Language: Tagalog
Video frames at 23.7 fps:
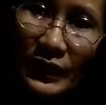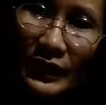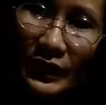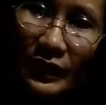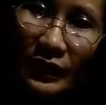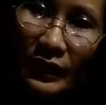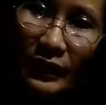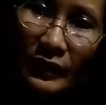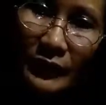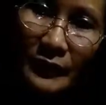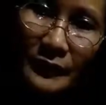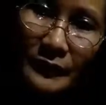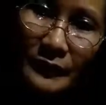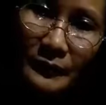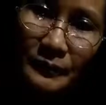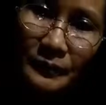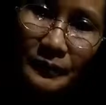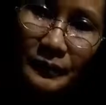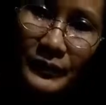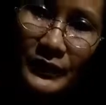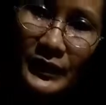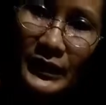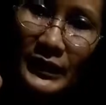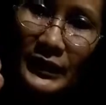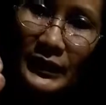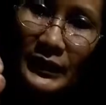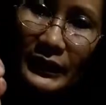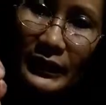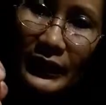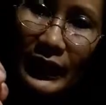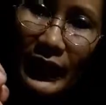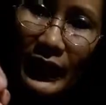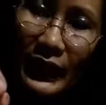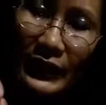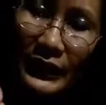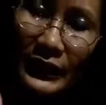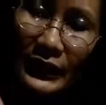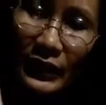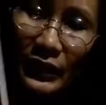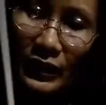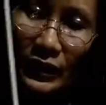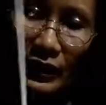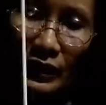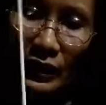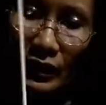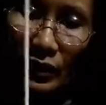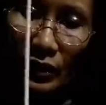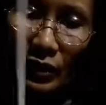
Yeah. Stand.